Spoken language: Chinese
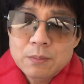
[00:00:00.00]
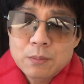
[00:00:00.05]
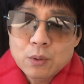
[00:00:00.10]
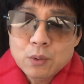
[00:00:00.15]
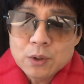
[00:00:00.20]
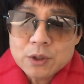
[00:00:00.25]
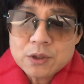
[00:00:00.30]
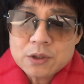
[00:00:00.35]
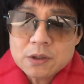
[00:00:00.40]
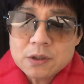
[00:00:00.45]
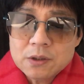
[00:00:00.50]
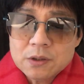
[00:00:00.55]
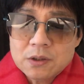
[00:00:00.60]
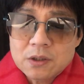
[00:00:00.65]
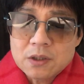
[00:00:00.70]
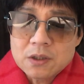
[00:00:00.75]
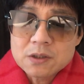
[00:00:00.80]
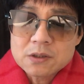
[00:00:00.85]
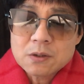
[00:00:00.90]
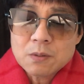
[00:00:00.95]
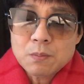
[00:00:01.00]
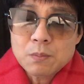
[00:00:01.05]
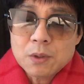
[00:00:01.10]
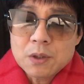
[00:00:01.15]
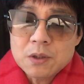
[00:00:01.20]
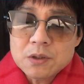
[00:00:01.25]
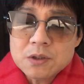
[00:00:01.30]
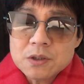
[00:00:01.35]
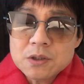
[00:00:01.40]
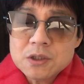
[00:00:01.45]
模式和底层
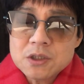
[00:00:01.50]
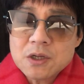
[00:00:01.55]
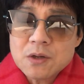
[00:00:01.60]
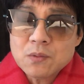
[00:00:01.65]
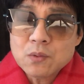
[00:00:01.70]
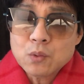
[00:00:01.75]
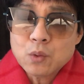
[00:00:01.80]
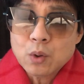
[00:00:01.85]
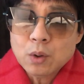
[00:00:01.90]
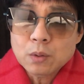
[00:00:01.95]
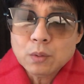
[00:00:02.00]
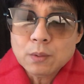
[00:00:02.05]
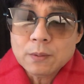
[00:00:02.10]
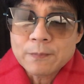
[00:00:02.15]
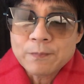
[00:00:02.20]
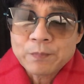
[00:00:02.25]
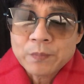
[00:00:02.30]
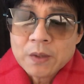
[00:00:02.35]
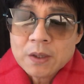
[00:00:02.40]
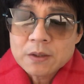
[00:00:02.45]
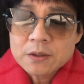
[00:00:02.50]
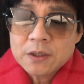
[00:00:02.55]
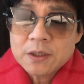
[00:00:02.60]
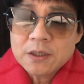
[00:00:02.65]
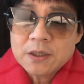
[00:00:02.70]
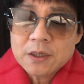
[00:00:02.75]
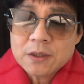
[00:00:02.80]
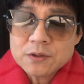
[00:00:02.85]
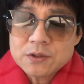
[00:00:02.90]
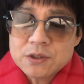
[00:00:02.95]
民生陷入困顿，这一
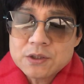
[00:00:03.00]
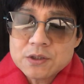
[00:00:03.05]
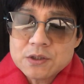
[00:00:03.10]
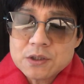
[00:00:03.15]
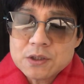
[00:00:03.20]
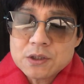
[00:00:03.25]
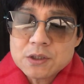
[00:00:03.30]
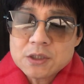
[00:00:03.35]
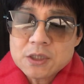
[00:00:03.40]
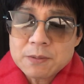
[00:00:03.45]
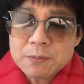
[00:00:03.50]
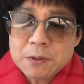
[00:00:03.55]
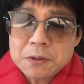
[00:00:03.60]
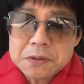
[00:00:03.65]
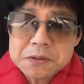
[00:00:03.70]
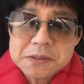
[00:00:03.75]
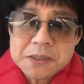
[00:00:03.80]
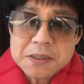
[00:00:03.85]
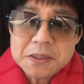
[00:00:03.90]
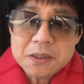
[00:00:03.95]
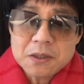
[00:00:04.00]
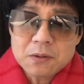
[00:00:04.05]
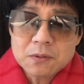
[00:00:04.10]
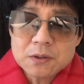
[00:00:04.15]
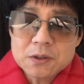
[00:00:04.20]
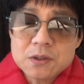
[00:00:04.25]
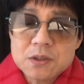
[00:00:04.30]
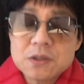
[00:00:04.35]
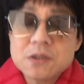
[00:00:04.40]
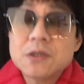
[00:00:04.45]
条其实是上面第三条
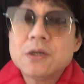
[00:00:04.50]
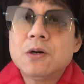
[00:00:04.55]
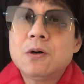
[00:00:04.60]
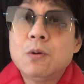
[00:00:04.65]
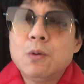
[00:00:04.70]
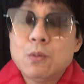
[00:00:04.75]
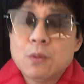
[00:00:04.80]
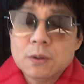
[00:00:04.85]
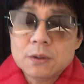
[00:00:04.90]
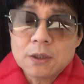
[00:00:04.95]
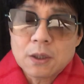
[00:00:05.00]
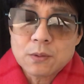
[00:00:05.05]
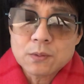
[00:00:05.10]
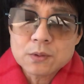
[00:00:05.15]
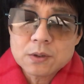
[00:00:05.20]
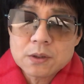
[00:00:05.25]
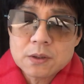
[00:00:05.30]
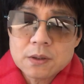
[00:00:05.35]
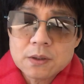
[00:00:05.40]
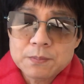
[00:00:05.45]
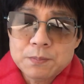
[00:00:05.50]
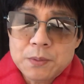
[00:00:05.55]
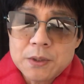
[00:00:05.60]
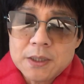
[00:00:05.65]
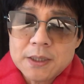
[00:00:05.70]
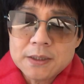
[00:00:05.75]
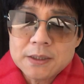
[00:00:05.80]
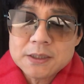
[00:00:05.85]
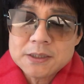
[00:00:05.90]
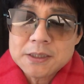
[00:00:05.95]
的直接后果导致的必
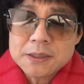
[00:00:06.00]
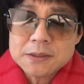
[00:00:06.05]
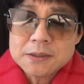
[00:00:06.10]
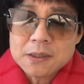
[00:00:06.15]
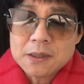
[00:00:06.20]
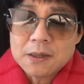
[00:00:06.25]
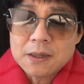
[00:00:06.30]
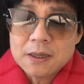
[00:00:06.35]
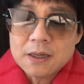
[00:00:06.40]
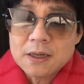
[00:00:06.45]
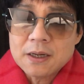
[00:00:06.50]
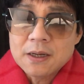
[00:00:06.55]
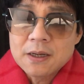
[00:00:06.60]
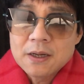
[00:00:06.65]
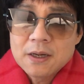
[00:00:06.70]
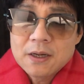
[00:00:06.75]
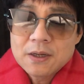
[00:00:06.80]
然的现象啊！